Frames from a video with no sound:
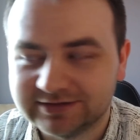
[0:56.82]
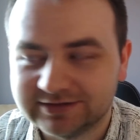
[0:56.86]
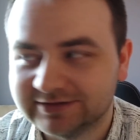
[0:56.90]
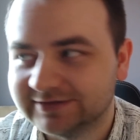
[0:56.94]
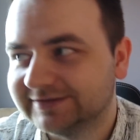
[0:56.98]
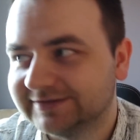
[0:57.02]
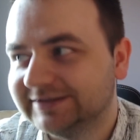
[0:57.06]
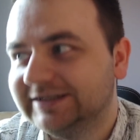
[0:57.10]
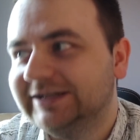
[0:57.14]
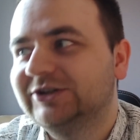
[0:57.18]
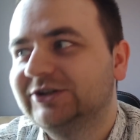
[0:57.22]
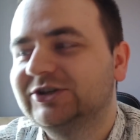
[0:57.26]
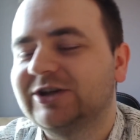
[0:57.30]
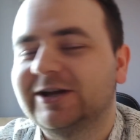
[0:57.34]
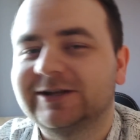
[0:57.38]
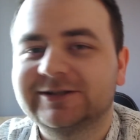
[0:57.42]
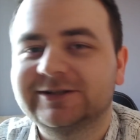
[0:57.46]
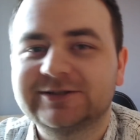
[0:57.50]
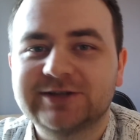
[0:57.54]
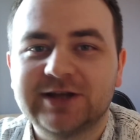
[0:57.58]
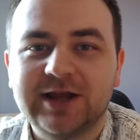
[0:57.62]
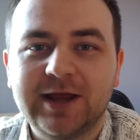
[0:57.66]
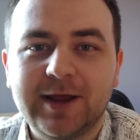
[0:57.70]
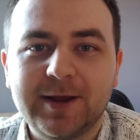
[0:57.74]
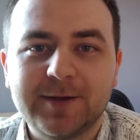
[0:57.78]

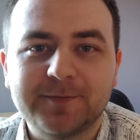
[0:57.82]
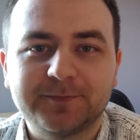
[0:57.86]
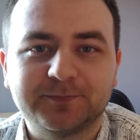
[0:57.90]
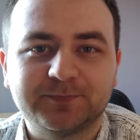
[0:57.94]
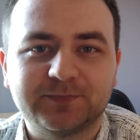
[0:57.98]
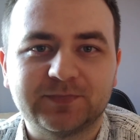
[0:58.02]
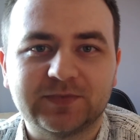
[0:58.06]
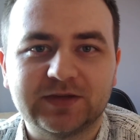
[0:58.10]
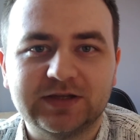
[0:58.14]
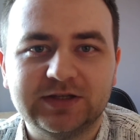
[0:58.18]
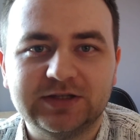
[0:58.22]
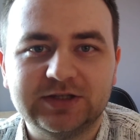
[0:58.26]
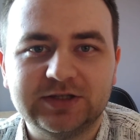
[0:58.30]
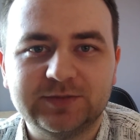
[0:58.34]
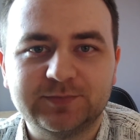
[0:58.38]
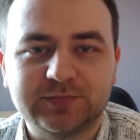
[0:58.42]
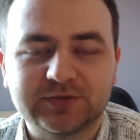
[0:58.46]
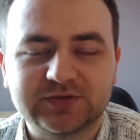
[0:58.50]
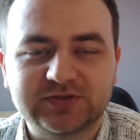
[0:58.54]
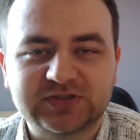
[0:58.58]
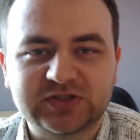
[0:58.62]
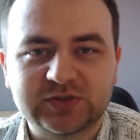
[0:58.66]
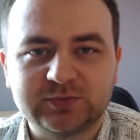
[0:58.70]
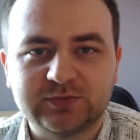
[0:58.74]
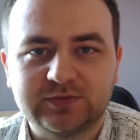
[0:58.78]
zliczać, Yy, i
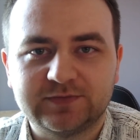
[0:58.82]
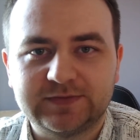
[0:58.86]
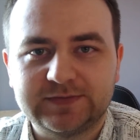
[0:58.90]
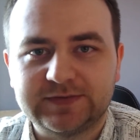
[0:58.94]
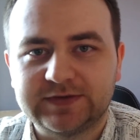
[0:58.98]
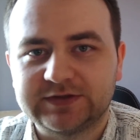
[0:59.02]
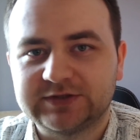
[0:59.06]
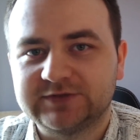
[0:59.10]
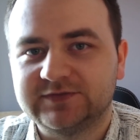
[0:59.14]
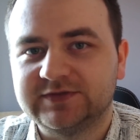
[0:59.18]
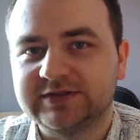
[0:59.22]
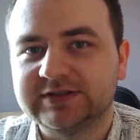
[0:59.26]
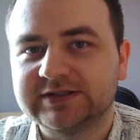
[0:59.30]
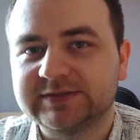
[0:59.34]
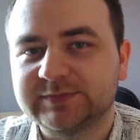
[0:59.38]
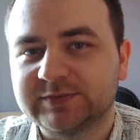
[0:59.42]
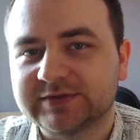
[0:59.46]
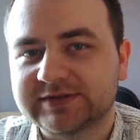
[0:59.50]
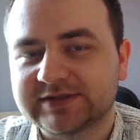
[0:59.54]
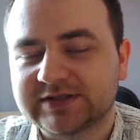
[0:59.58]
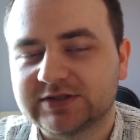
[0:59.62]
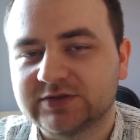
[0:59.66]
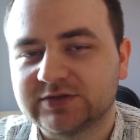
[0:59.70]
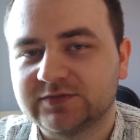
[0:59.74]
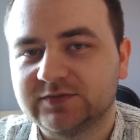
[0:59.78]
podsumowywać, więc
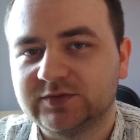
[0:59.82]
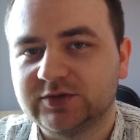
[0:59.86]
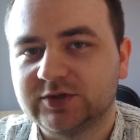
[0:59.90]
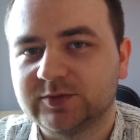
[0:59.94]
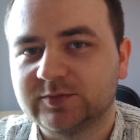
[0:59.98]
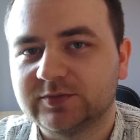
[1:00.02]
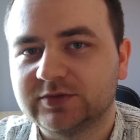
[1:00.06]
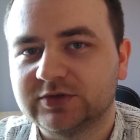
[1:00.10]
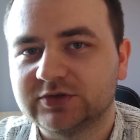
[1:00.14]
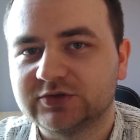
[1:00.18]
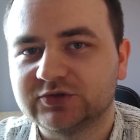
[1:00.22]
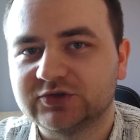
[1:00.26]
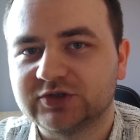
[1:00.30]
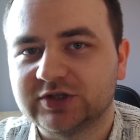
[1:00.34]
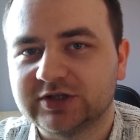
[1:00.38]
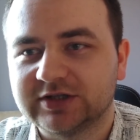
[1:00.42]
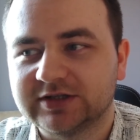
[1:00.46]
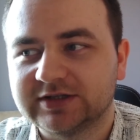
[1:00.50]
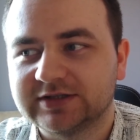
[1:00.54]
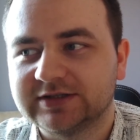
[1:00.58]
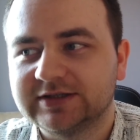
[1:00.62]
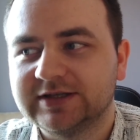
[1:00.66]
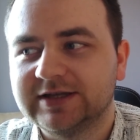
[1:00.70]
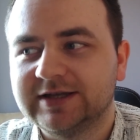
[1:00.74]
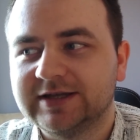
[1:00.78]
postanowiłem,
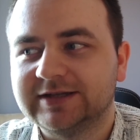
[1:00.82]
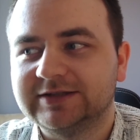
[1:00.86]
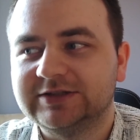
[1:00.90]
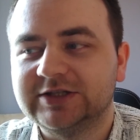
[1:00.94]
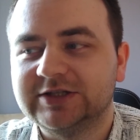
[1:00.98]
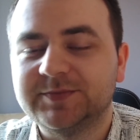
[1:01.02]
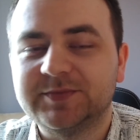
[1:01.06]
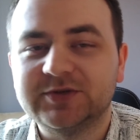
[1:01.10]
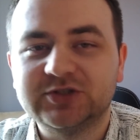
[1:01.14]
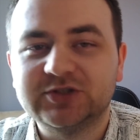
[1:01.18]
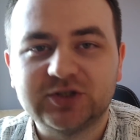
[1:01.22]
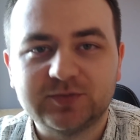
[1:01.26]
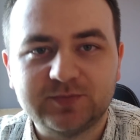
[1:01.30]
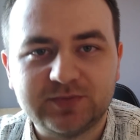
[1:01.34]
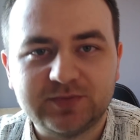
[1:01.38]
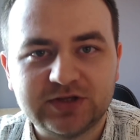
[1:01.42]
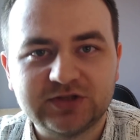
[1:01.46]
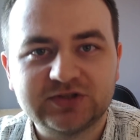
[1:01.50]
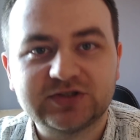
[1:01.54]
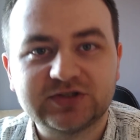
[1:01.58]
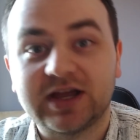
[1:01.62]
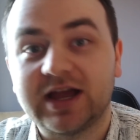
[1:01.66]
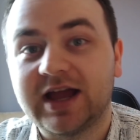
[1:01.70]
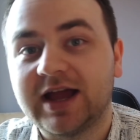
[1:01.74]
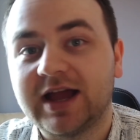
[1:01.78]
że nie będzie
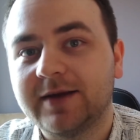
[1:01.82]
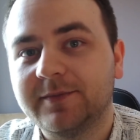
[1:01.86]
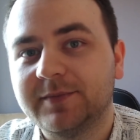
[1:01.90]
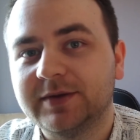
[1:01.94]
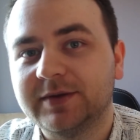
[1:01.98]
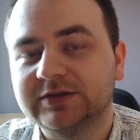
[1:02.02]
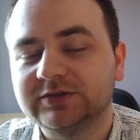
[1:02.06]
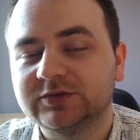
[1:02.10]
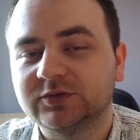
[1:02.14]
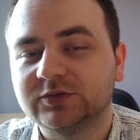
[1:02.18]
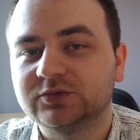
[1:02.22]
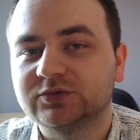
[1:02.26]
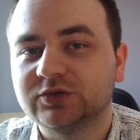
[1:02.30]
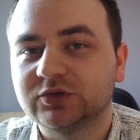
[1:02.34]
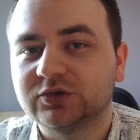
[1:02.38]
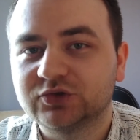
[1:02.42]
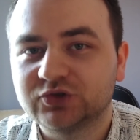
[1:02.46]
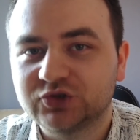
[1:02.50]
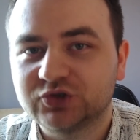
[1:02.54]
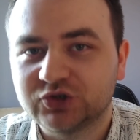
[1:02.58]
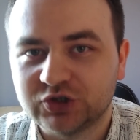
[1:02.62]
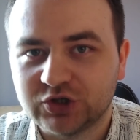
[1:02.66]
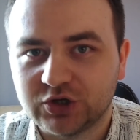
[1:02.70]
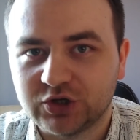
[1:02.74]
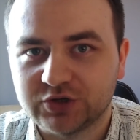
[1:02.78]
pięć, a będą to
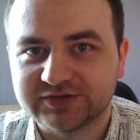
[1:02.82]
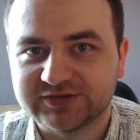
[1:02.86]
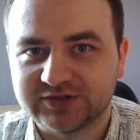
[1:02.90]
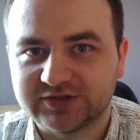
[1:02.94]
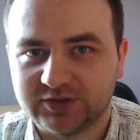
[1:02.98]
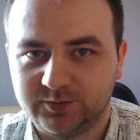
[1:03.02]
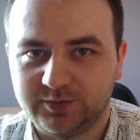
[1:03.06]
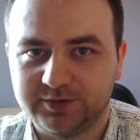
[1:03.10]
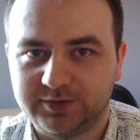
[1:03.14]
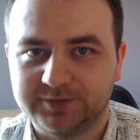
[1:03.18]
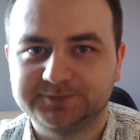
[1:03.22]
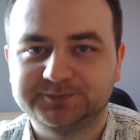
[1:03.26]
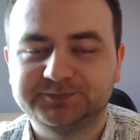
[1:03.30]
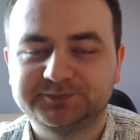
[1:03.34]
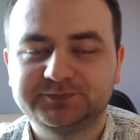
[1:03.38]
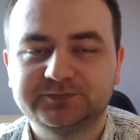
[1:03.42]
trzy osoby.